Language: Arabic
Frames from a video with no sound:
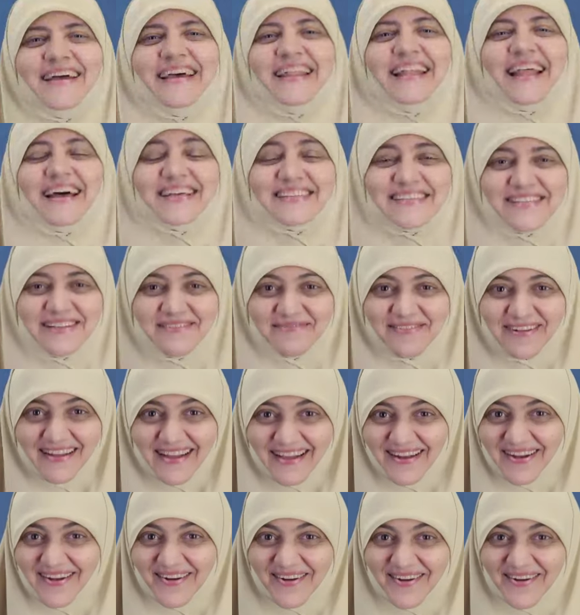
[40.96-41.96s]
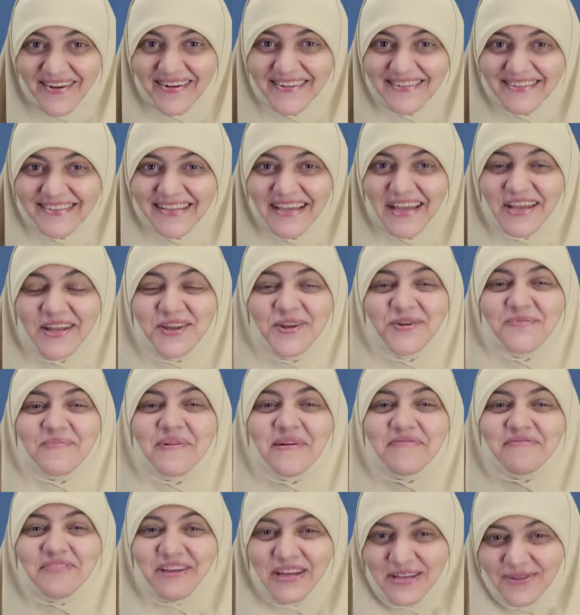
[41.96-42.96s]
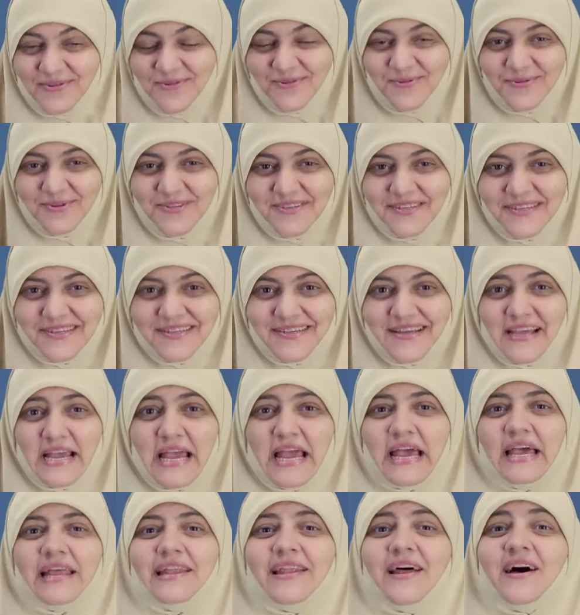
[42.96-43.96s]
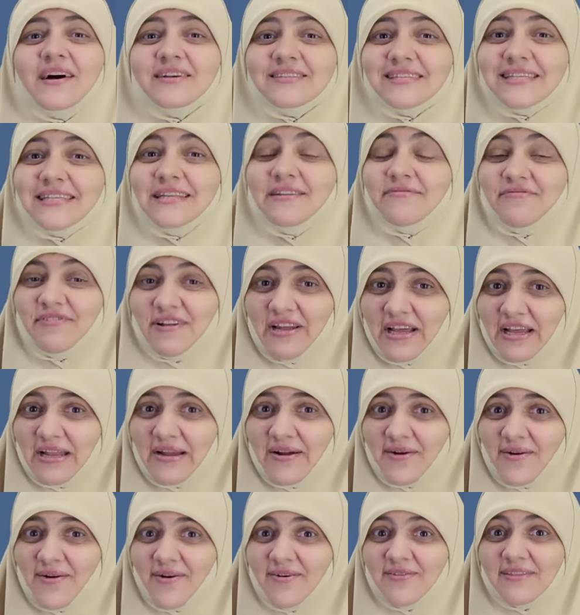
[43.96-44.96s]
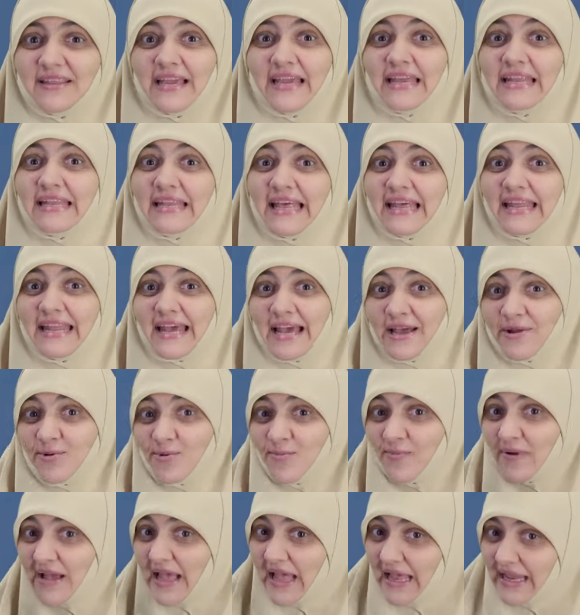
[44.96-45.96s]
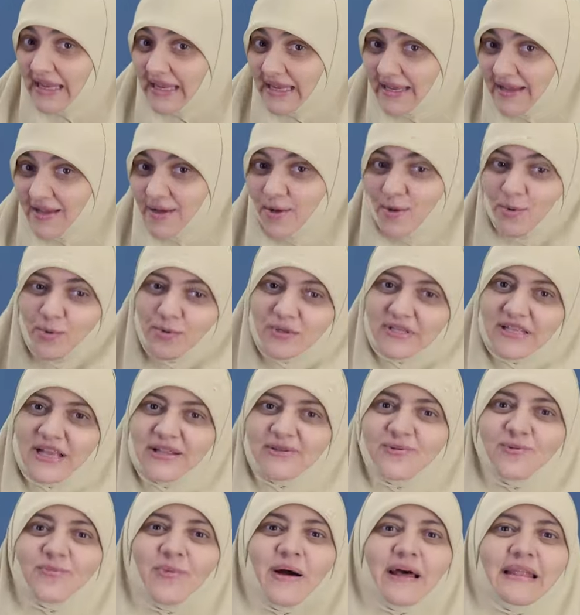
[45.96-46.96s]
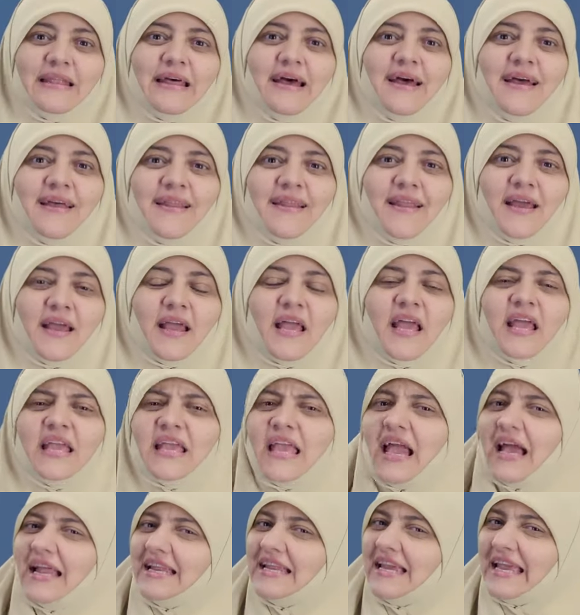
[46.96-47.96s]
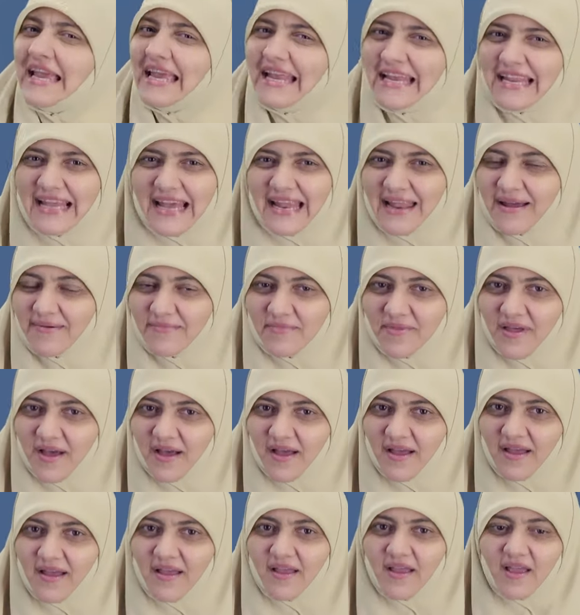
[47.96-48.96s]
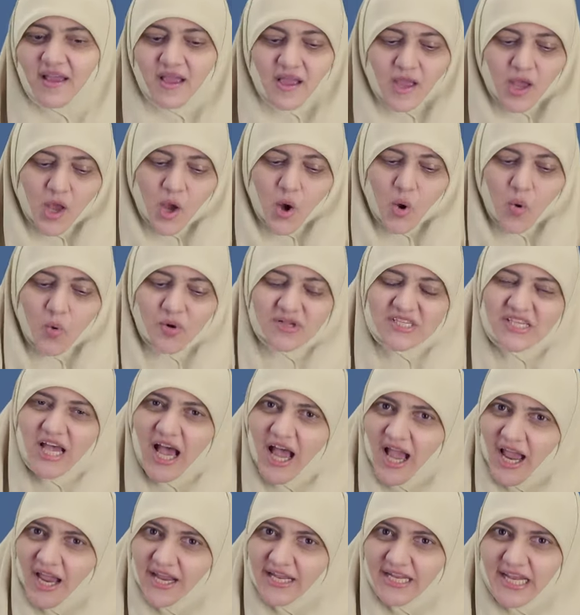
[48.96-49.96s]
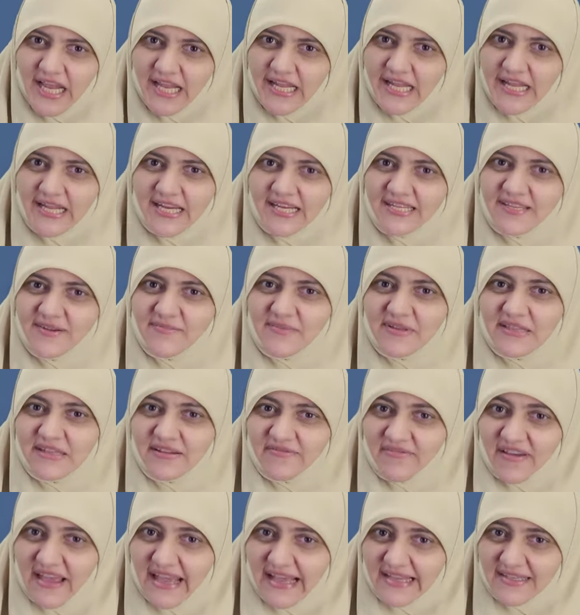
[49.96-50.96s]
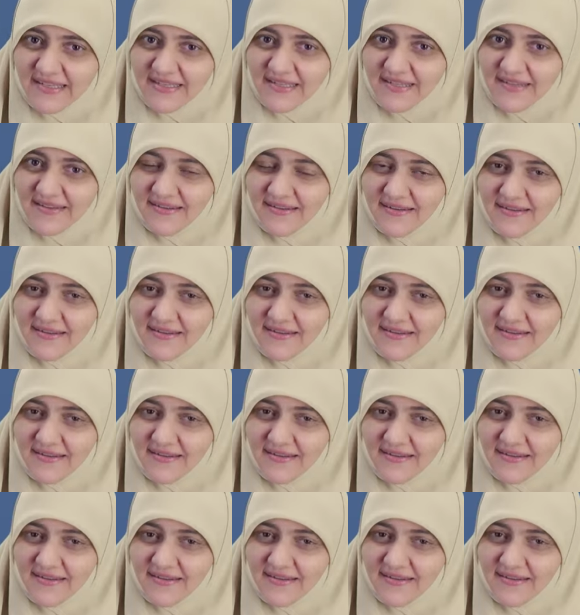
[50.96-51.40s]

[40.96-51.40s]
الاصل في العلاقات ان يبقى في حدود الاصل في العلاقات ان انا انوب اهلي وانت تنوب عن اهلك يعني ايه الكلام ده هو صح ان احنا نكتب اتفاقات